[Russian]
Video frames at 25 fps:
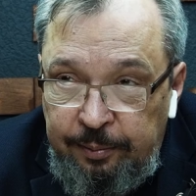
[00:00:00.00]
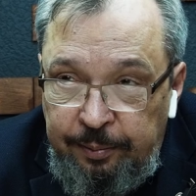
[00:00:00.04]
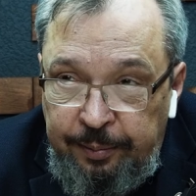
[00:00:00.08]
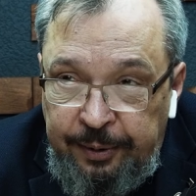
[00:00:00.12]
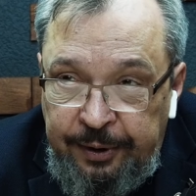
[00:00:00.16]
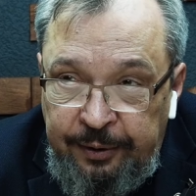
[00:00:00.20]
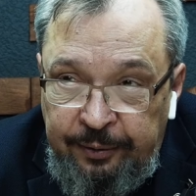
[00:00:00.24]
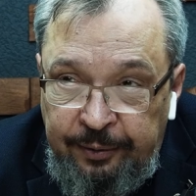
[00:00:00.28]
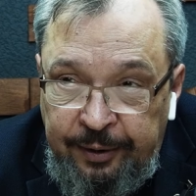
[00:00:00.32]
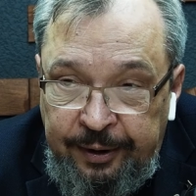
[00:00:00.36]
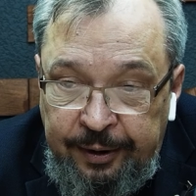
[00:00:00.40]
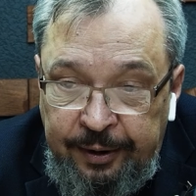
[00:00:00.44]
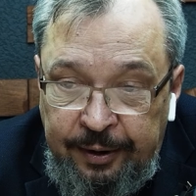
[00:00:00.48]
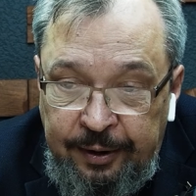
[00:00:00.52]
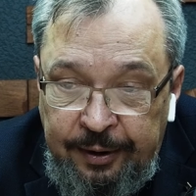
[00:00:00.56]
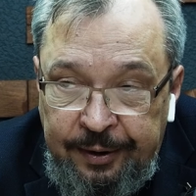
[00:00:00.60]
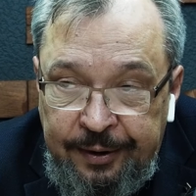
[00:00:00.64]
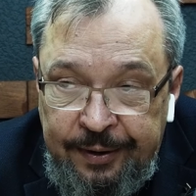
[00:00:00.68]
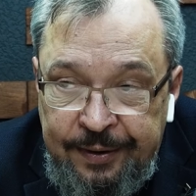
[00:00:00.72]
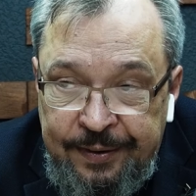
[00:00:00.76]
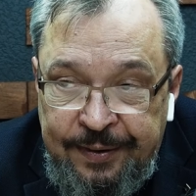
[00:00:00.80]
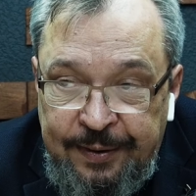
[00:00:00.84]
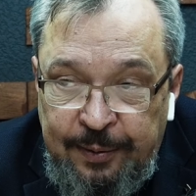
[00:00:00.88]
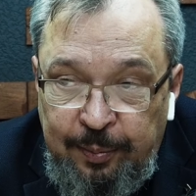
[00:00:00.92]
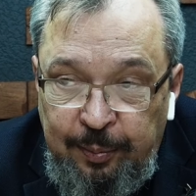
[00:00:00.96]

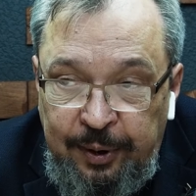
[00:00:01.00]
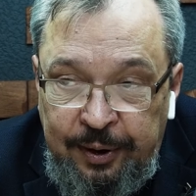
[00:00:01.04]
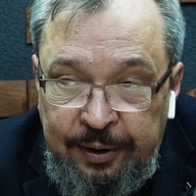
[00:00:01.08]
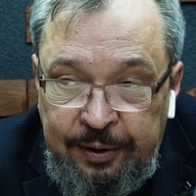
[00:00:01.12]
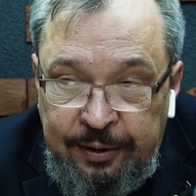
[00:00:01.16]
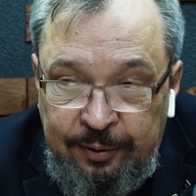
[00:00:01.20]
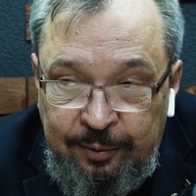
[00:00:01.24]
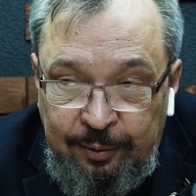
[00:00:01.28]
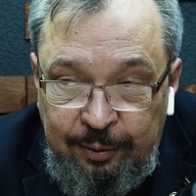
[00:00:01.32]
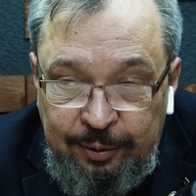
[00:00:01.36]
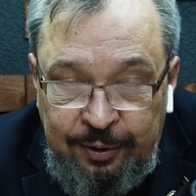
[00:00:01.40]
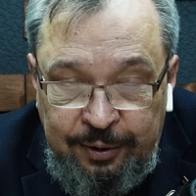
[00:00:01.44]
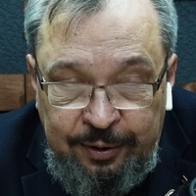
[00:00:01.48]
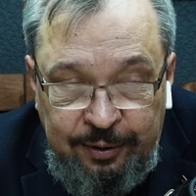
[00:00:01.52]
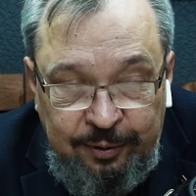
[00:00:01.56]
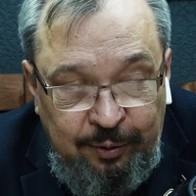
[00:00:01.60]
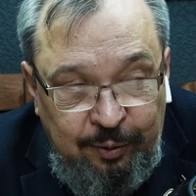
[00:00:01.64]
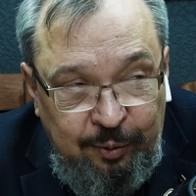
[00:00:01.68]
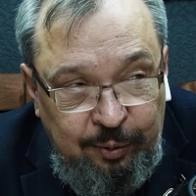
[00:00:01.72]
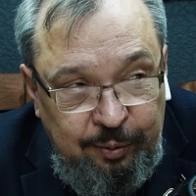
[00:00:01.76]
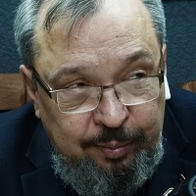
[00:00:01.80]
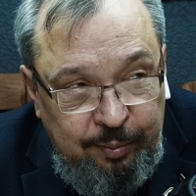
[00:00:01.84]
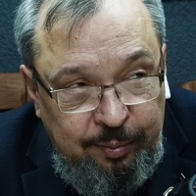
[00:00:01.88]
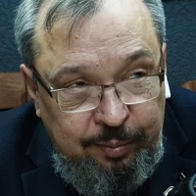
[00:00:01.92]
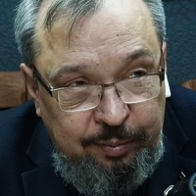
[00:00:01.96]
Предварительная смета вот
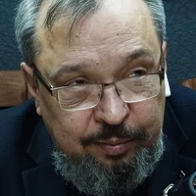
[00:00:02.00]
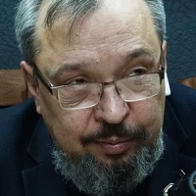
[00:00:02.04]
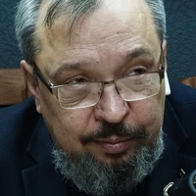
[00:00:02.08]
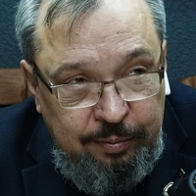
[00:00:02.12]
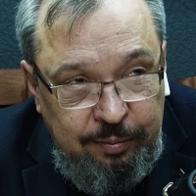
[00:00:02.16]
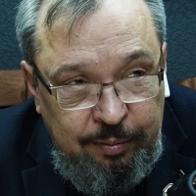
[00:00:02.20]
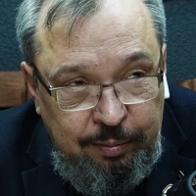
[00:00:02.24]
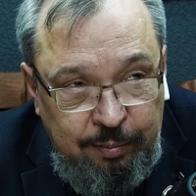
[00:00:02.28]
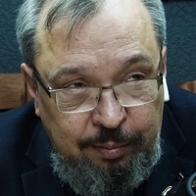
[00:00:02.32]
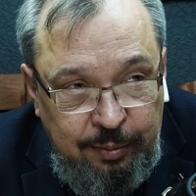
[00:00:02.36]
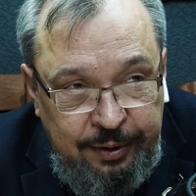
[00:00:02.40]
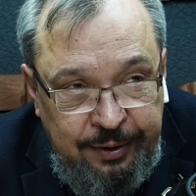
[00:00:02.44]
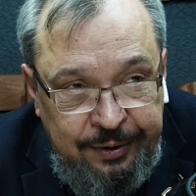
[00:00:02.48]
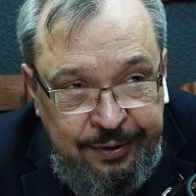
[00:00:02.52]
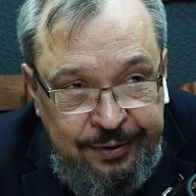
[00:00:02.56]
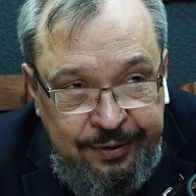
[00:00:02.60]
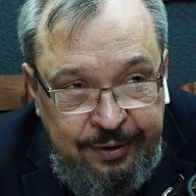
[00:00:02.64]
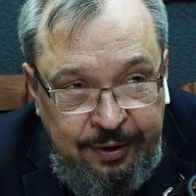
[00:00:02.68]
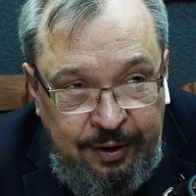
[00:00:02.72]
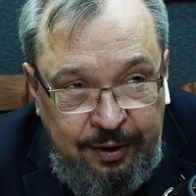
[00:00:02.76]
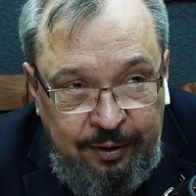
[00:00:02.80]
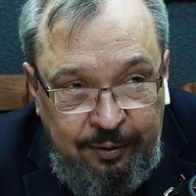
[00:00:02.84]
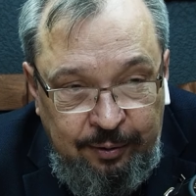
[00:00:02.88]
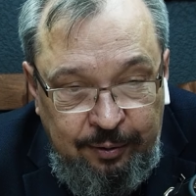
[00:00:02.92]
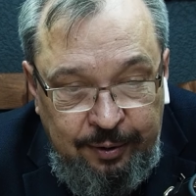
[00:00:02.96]
этого
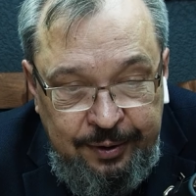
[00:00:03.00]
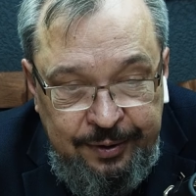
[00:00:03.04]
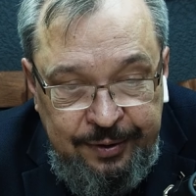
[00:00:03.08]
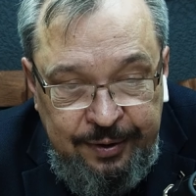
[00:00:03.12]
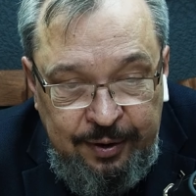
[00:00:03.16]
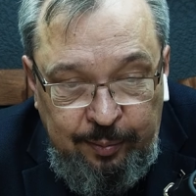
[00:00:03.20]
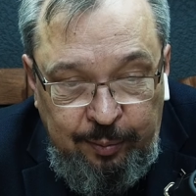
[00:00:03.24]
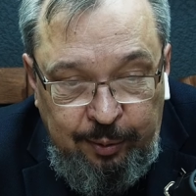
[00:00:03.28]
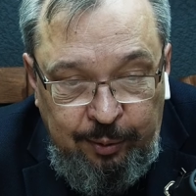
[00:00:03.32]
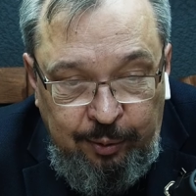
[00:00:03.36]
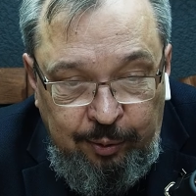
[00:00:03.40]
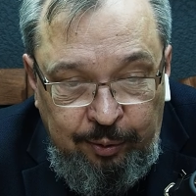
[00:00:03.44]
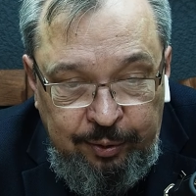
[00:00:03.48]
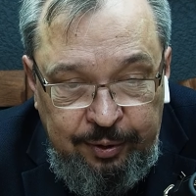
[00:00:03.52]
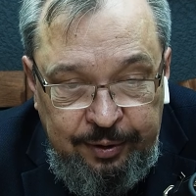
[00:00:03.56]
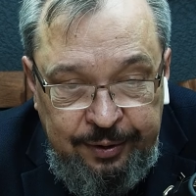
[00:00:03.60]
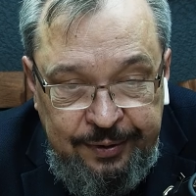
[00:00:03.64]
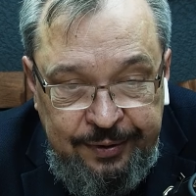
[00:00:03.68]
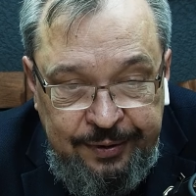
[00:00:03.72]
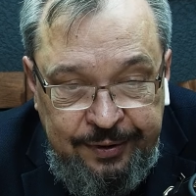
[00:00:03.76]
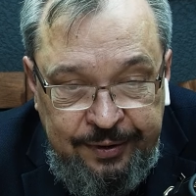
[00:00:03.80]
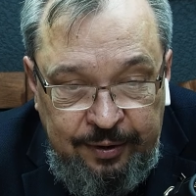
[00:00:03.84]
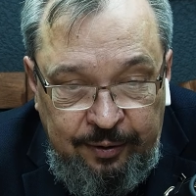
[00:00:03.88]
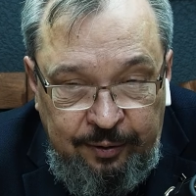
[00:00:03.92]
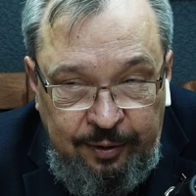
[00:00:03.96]
магистрального газопровода
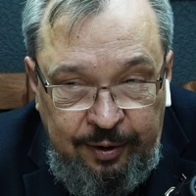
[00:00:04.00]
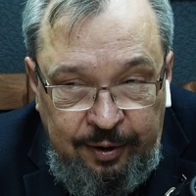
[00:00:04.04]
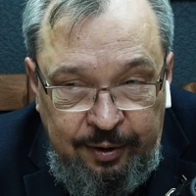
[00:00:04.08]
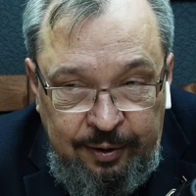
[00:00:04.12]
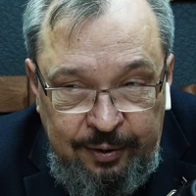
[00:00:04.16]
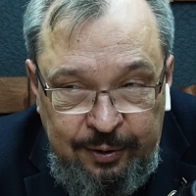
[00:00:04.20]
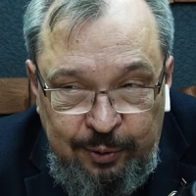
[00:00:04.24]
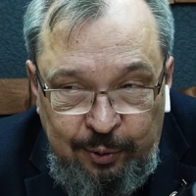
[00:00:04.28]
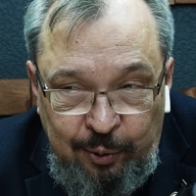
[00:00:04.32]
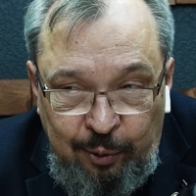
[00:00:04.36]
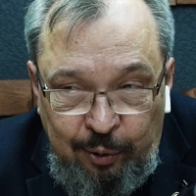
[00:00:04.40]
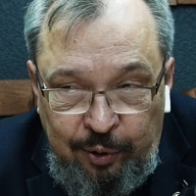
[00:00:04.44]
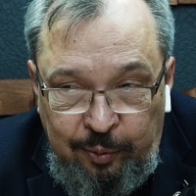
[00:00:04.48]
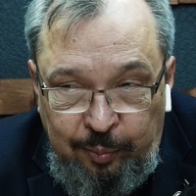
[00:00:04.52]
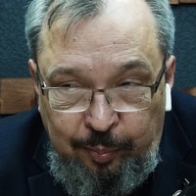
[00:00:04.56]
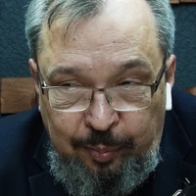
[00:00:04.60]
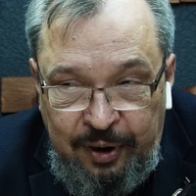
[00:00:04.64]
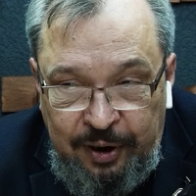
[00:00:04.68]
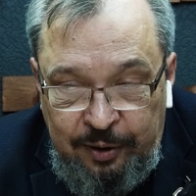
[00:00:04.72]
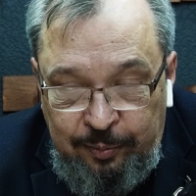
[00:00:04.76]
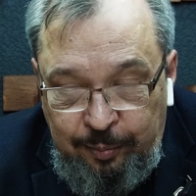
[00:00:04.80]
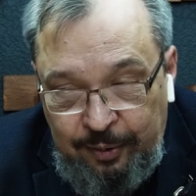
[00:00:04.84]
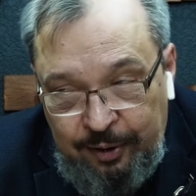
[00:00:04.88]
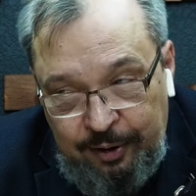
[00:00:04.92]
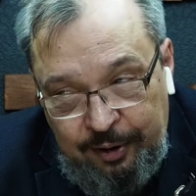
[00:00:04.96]
составляла
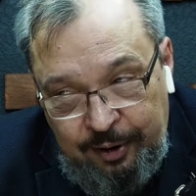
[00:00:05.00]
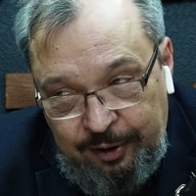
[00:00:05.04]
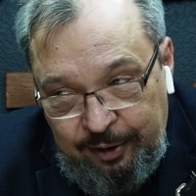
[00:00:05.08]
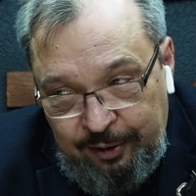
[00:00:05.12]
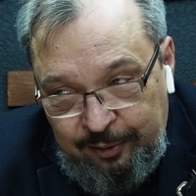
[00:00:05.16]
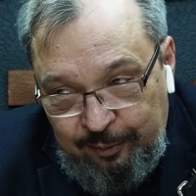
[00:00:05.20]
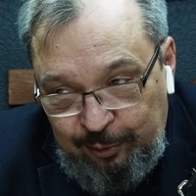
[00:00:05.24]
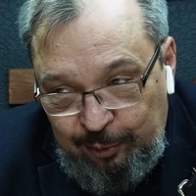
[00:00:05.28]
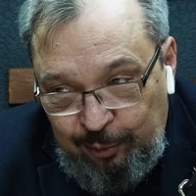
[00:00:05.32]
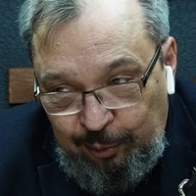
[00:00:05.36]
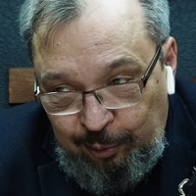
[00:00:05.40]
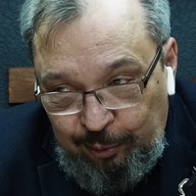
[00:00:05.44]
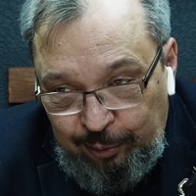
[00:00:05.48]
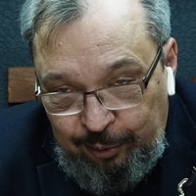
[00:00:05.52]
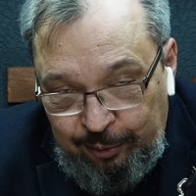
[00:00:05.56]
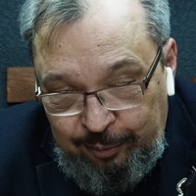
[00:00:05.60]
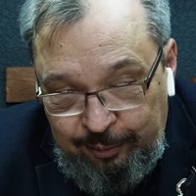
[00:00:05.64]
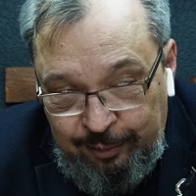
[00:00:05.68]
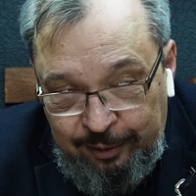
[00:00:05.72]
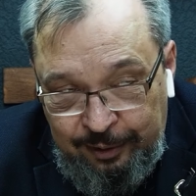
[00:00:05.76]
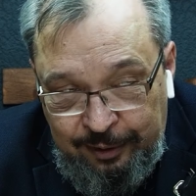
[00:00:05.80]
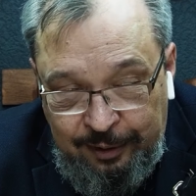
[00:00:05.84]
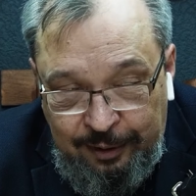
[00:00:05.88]
45 миллиардов долларов.